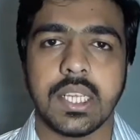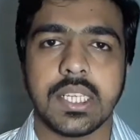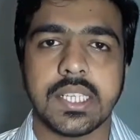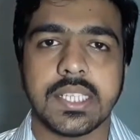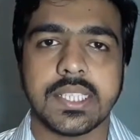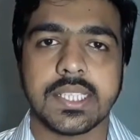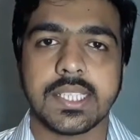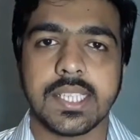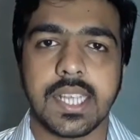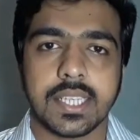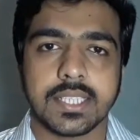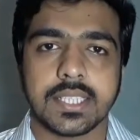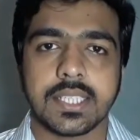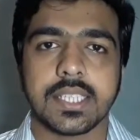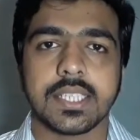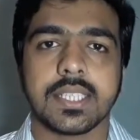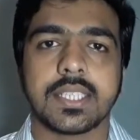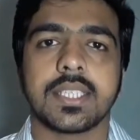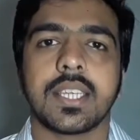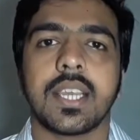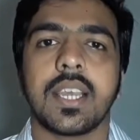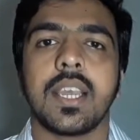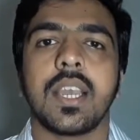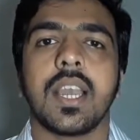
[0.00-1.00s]
साथ साथ
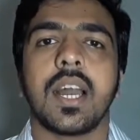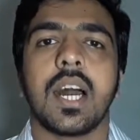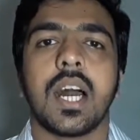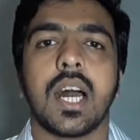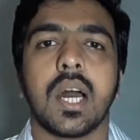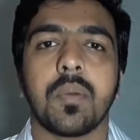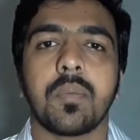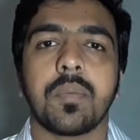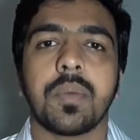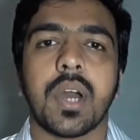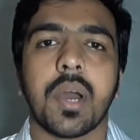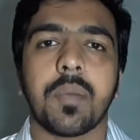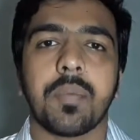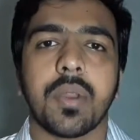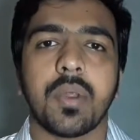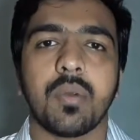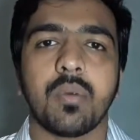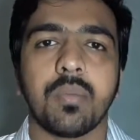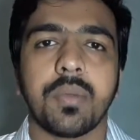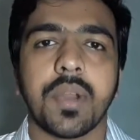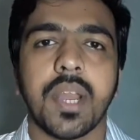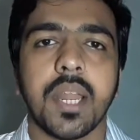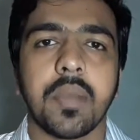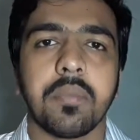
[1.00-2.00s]
इसके आप अपने
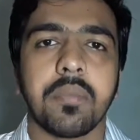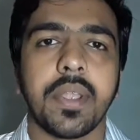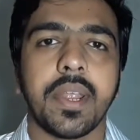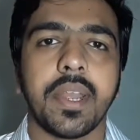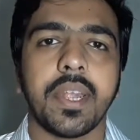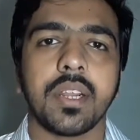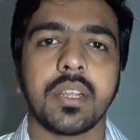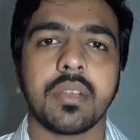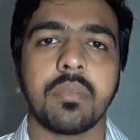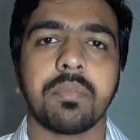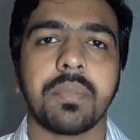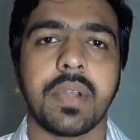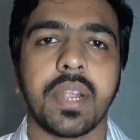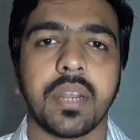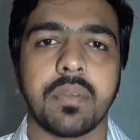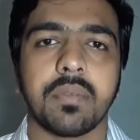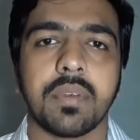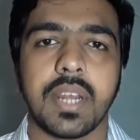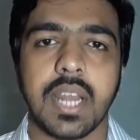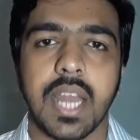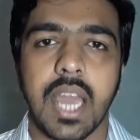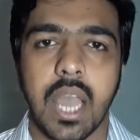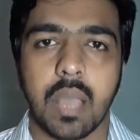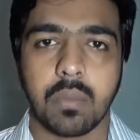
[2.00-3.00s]
मोबाइल में
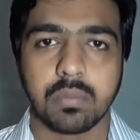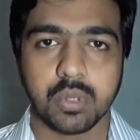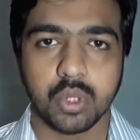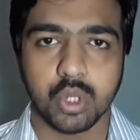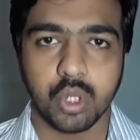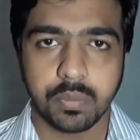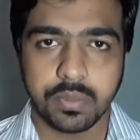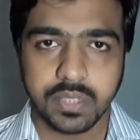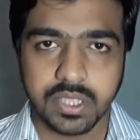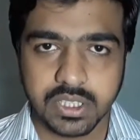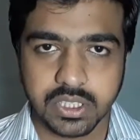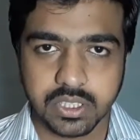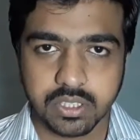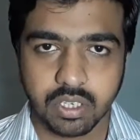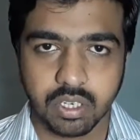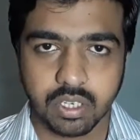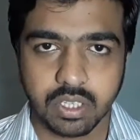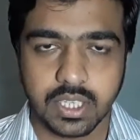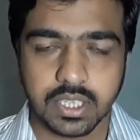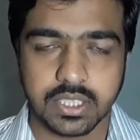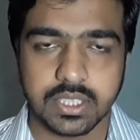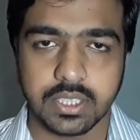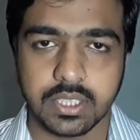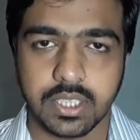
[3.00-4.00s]
इनकम्पेटेबल ऐप्स को भी इंस्टॉल
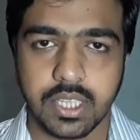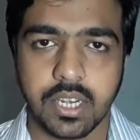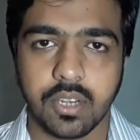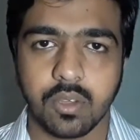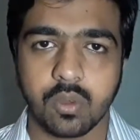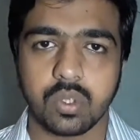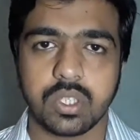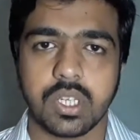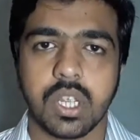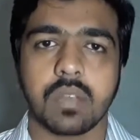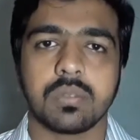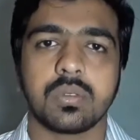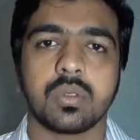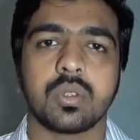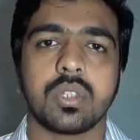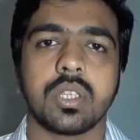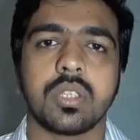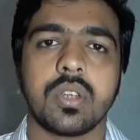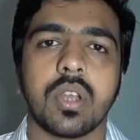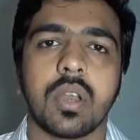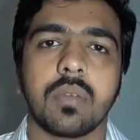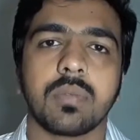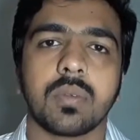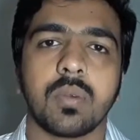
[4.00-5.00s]
कर सकते हैं कुछ ऐप्स होते
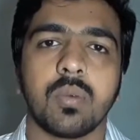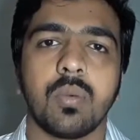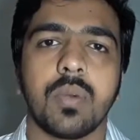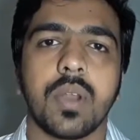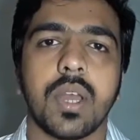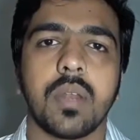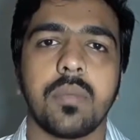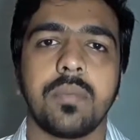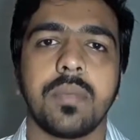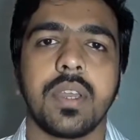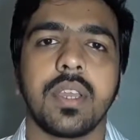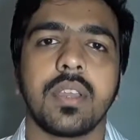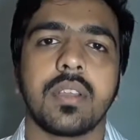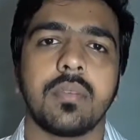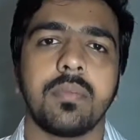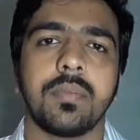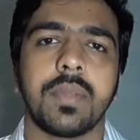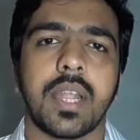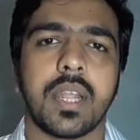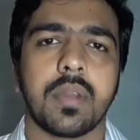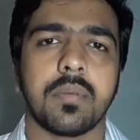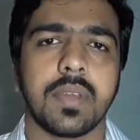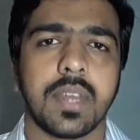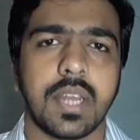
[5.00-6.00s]
हैं जो आपके मोबाइल में
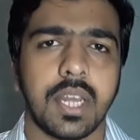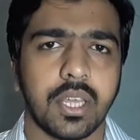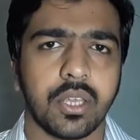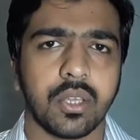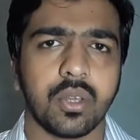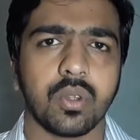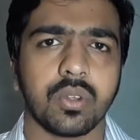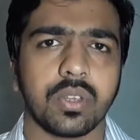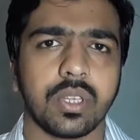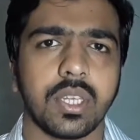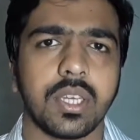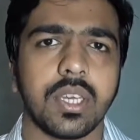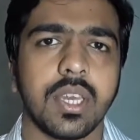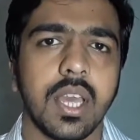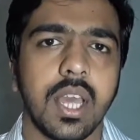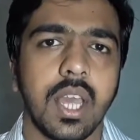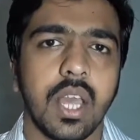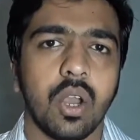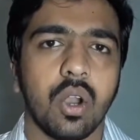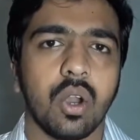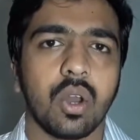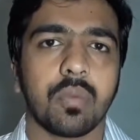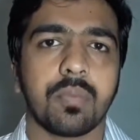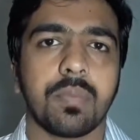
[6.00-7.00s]
कंपेटेबल नहीं होती
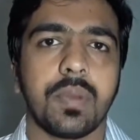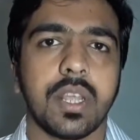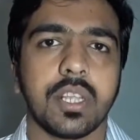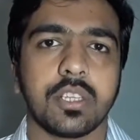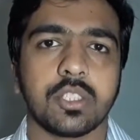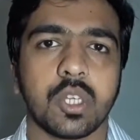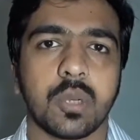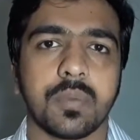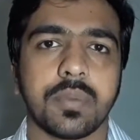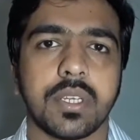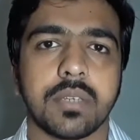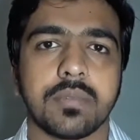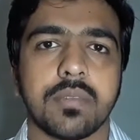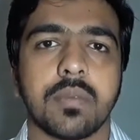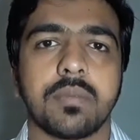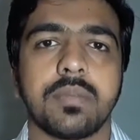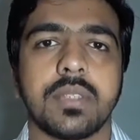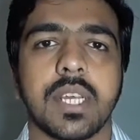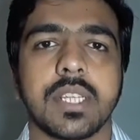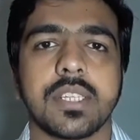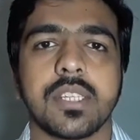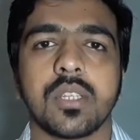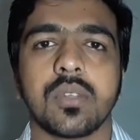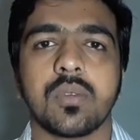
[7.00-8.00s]
और प्ले स्टोर पर जब आप
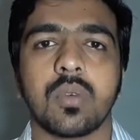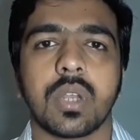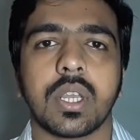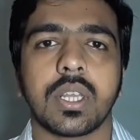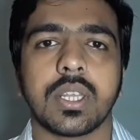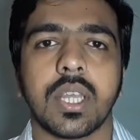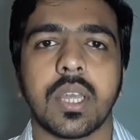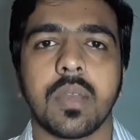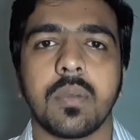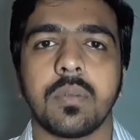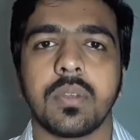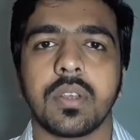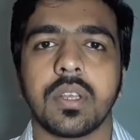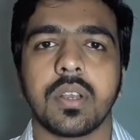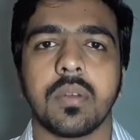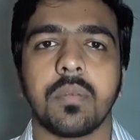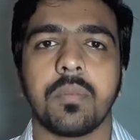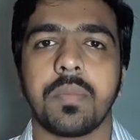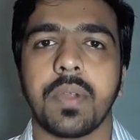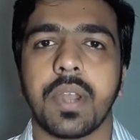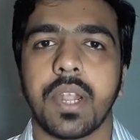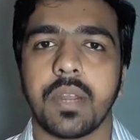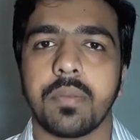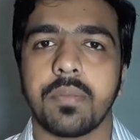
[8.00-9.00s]
जाते हैं तो वो कहता है
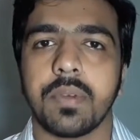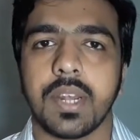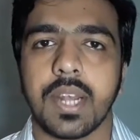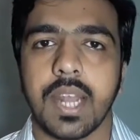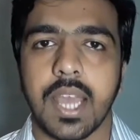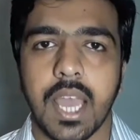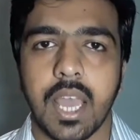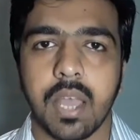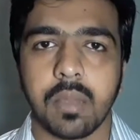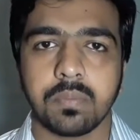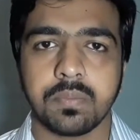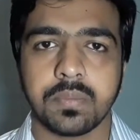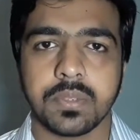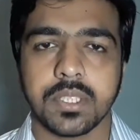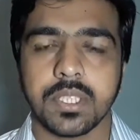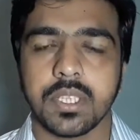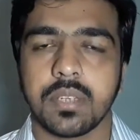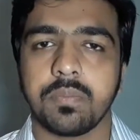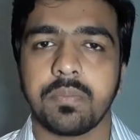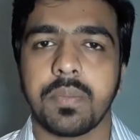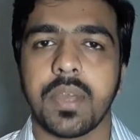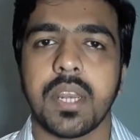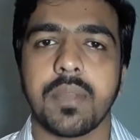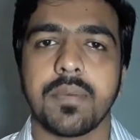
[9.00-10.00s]
इनकम्पेटेबल ऐप्स
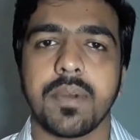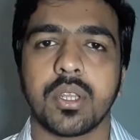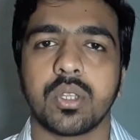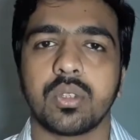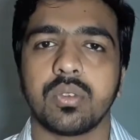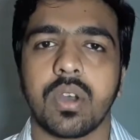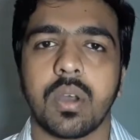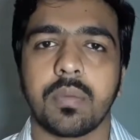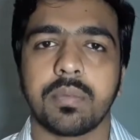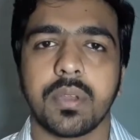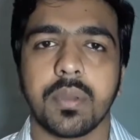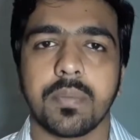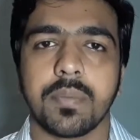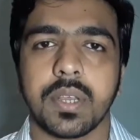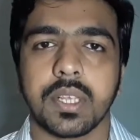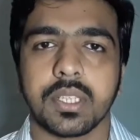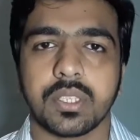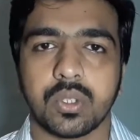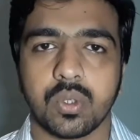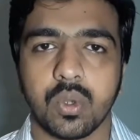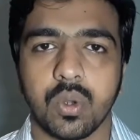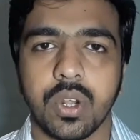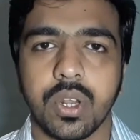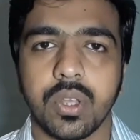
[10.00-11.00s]
पहली बार तो आपके पास
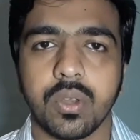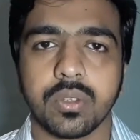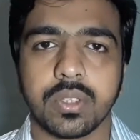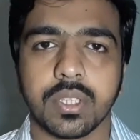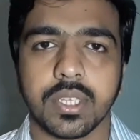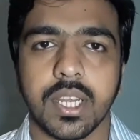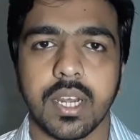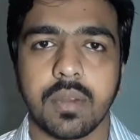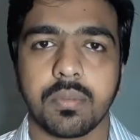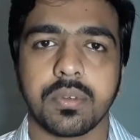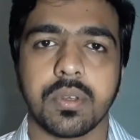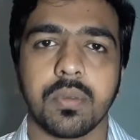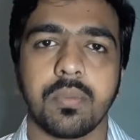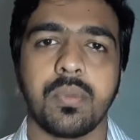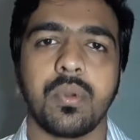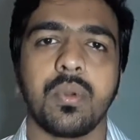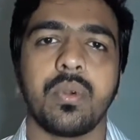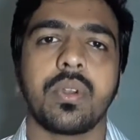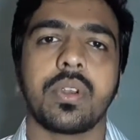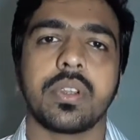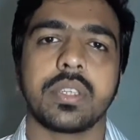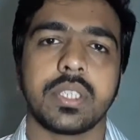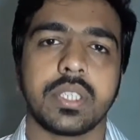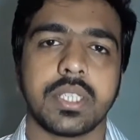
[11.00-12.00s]
शो नहीं होता अगर आप
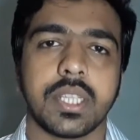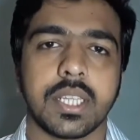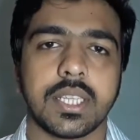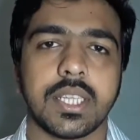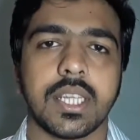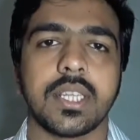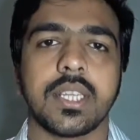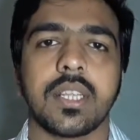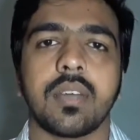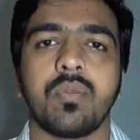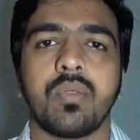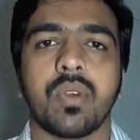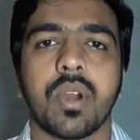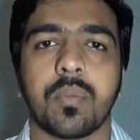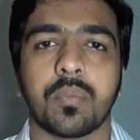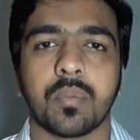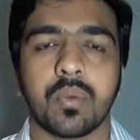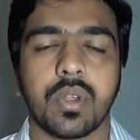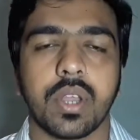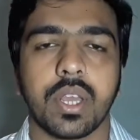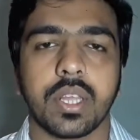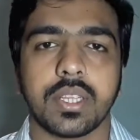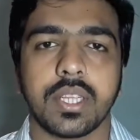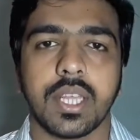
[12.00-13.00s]
कंप्यूटर से जाते हैं तब वो आपको
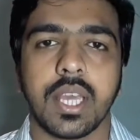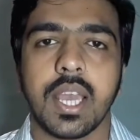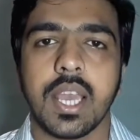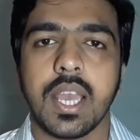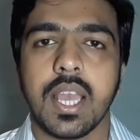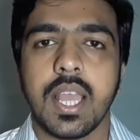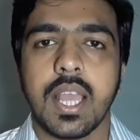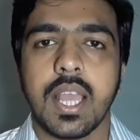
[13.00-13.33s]
कहता है